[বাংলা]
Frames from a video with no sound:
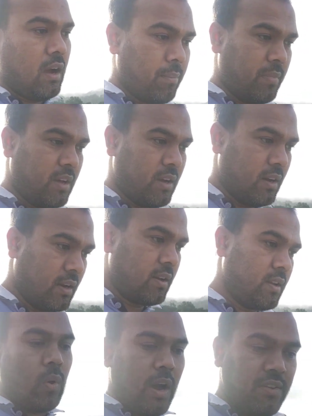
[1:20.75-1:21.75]
আপনার
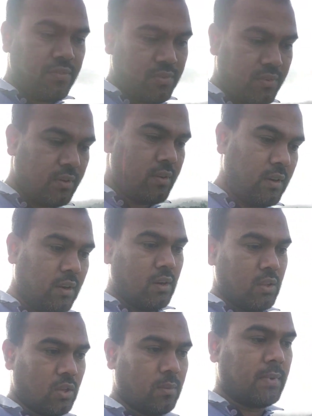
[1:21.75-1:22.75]
ওয়াইফ
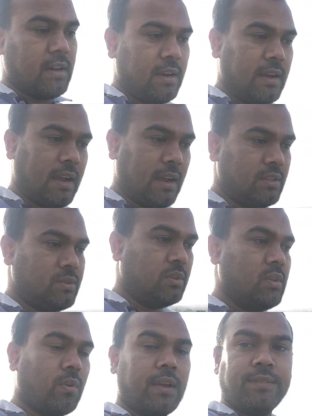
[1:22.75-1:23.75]
অথবা এখানে
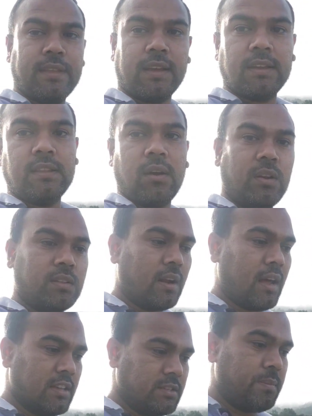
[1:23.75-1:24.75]
যদি ওয়াইফ থাকে তাহলে
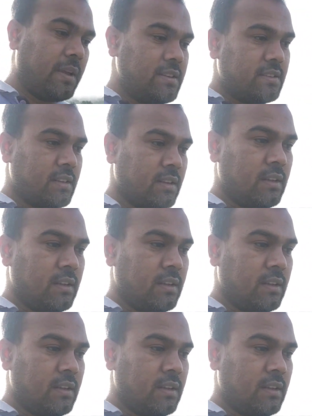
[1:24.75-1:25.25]
তার হাজব্যান্ড